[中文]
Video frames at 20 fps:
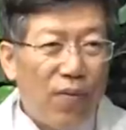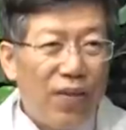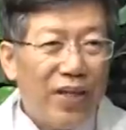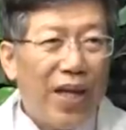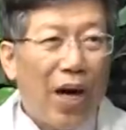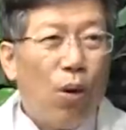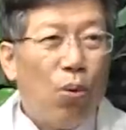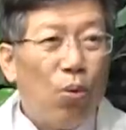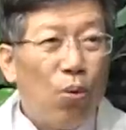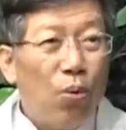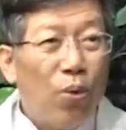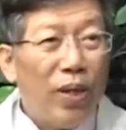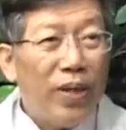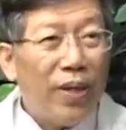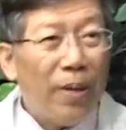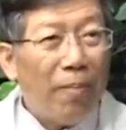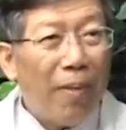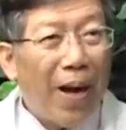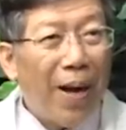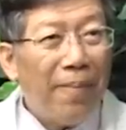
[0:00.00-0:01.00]
份到五份
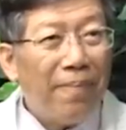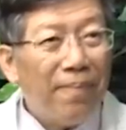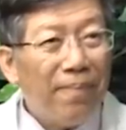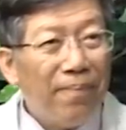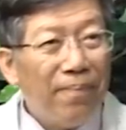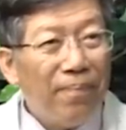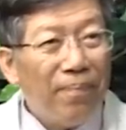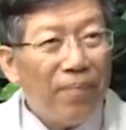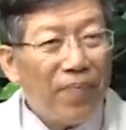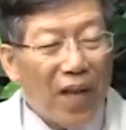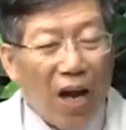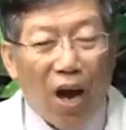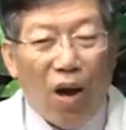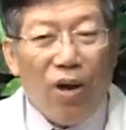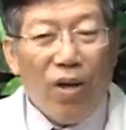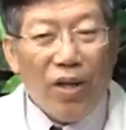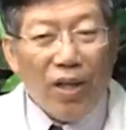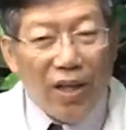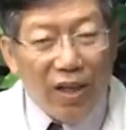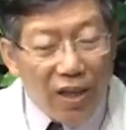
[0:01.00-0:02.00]
了嘛。好，
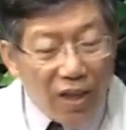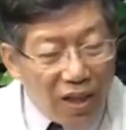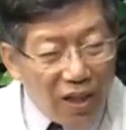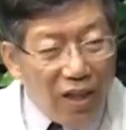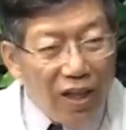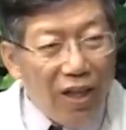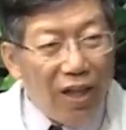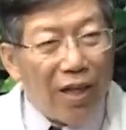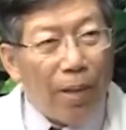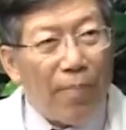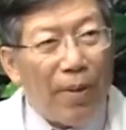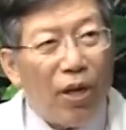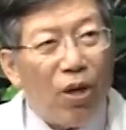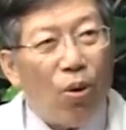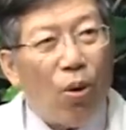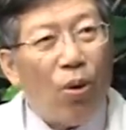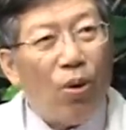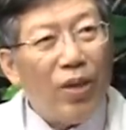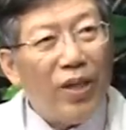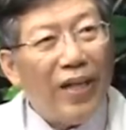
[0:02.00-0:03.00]
一个苹
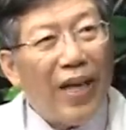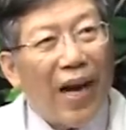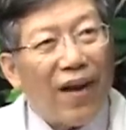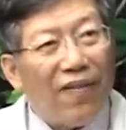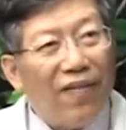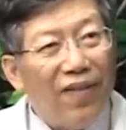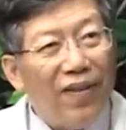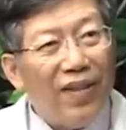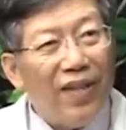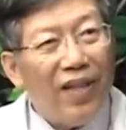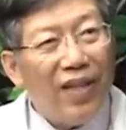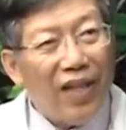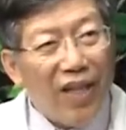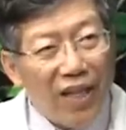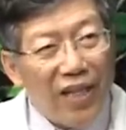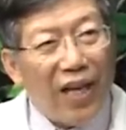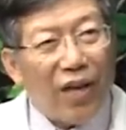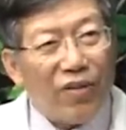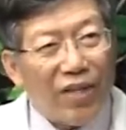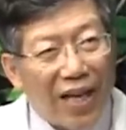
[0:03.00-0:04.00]
果两份，
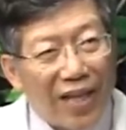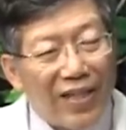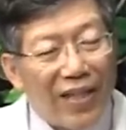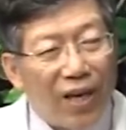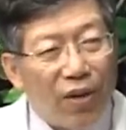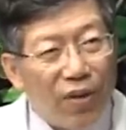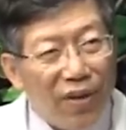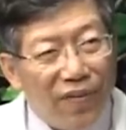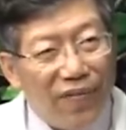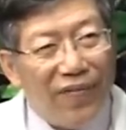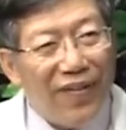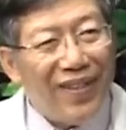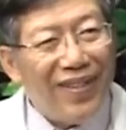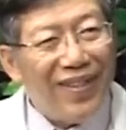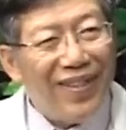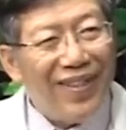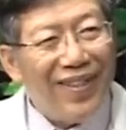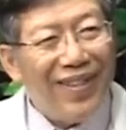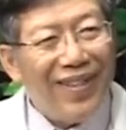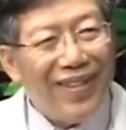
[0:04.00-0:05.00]
一条香蕉一份。
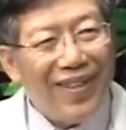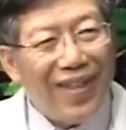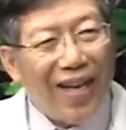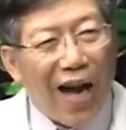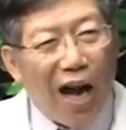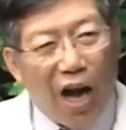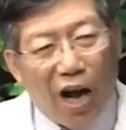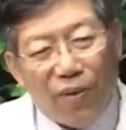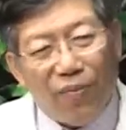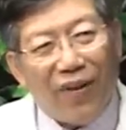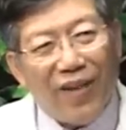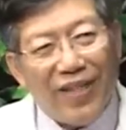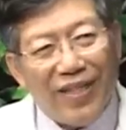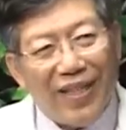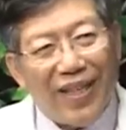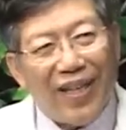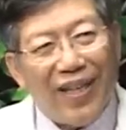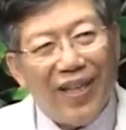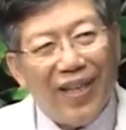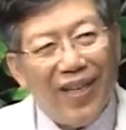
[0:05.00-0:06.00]
好啊，番
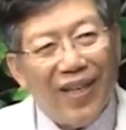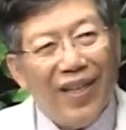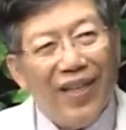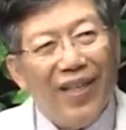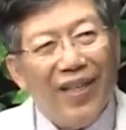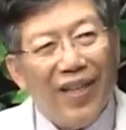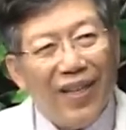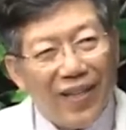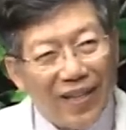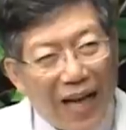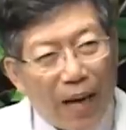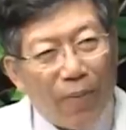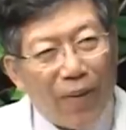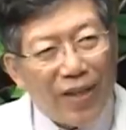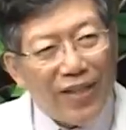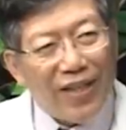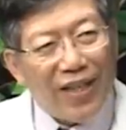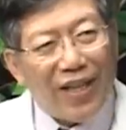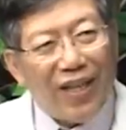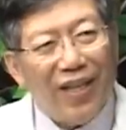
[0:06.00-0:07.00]
茄，大
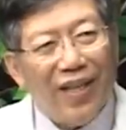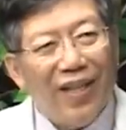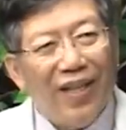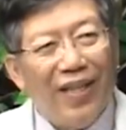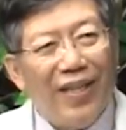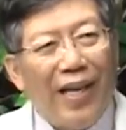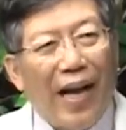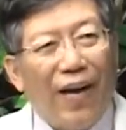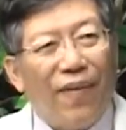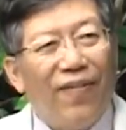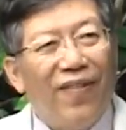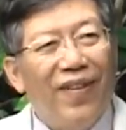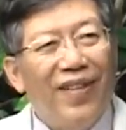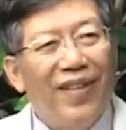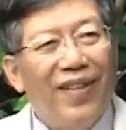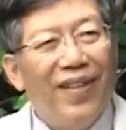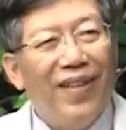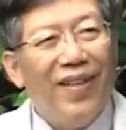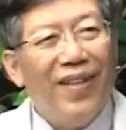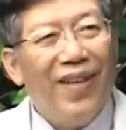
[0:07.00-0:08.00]
番茄两份。
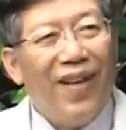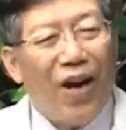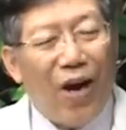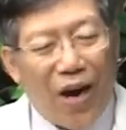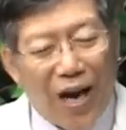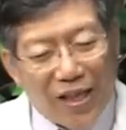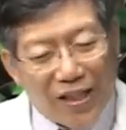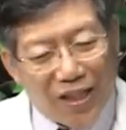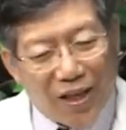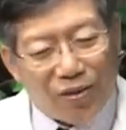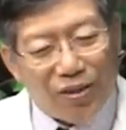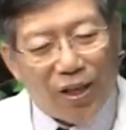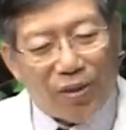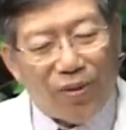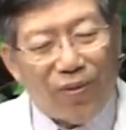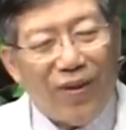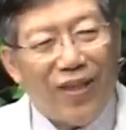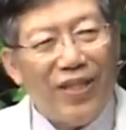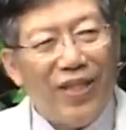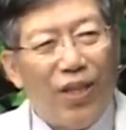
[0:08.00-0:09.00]
好啊，小小
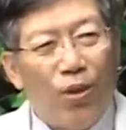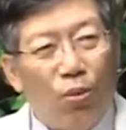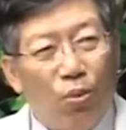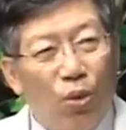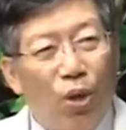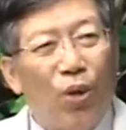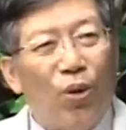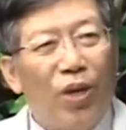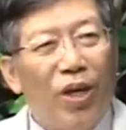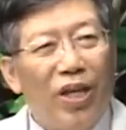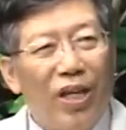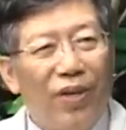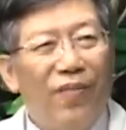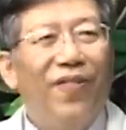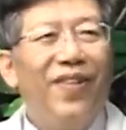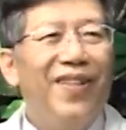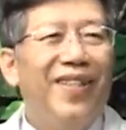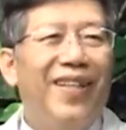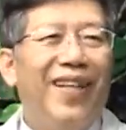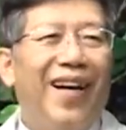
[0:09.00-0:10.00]
的番茄五六个一
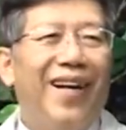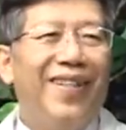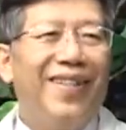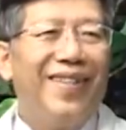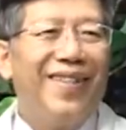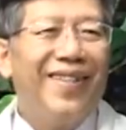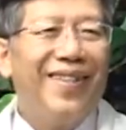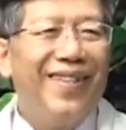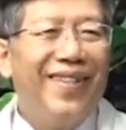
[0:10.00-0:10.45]
份这样子。